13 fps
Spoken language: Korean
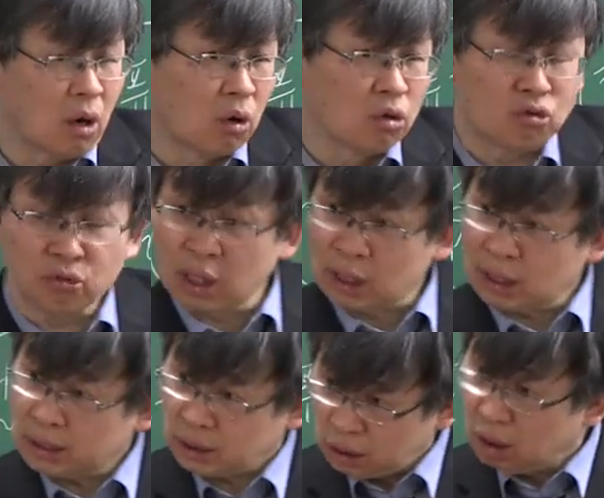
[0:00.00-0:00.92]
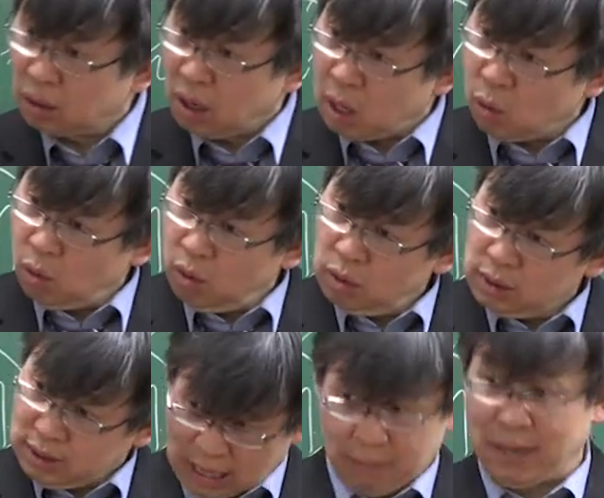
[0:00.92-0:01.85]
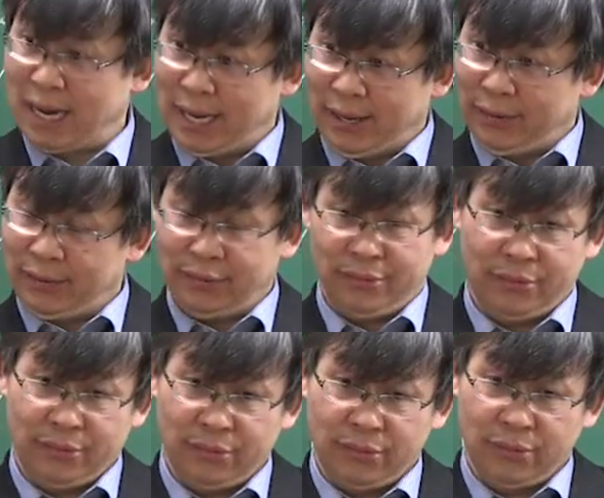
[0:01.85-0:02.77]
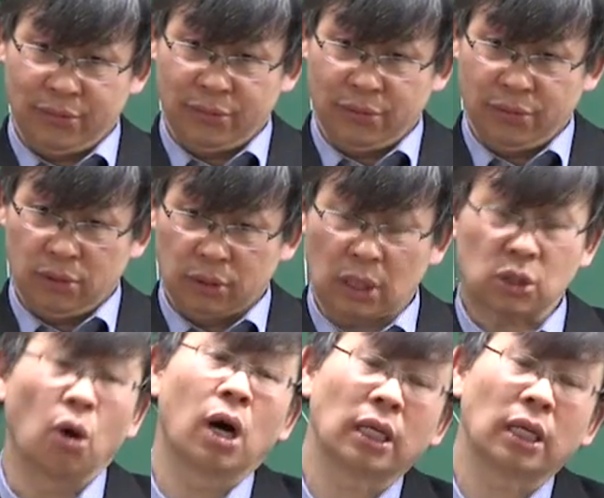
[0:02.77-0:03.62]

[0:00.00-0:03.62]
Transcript: 언어 중에 하나가 시 언어하고 자바예요. 근데 저